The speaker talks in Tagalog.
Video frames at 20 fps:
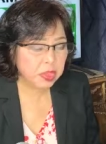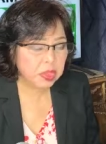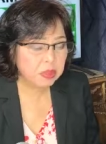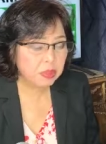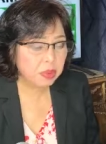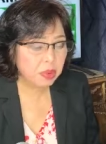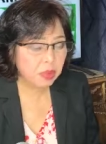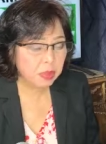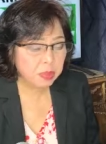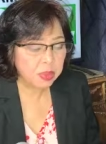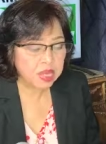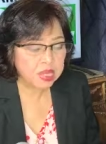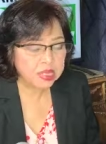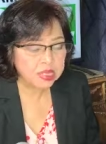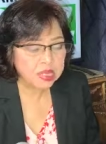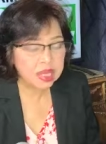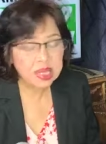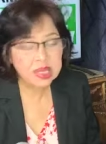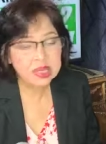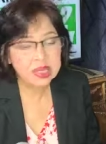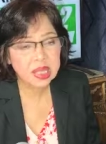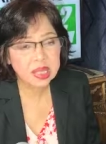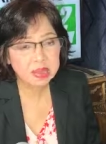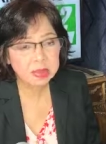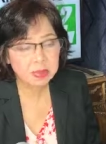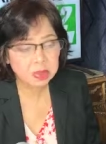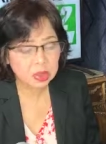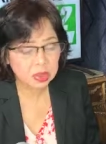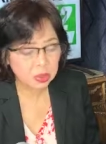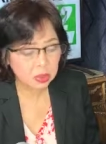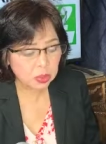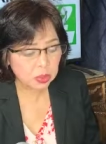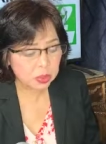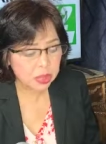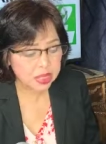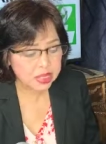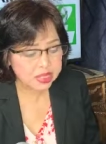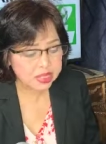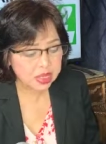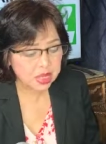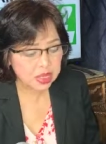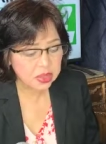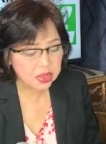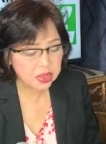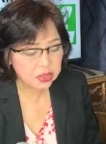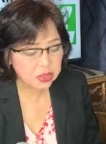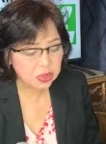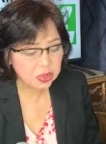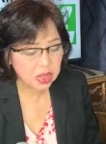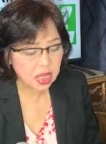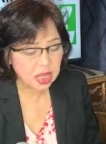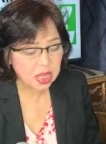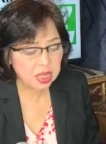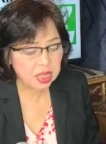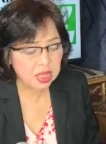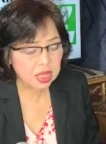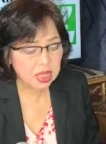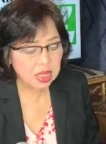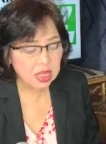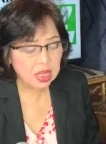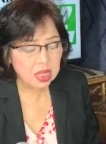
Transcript: Facebook page natin, Patnubay sa Kalusugan.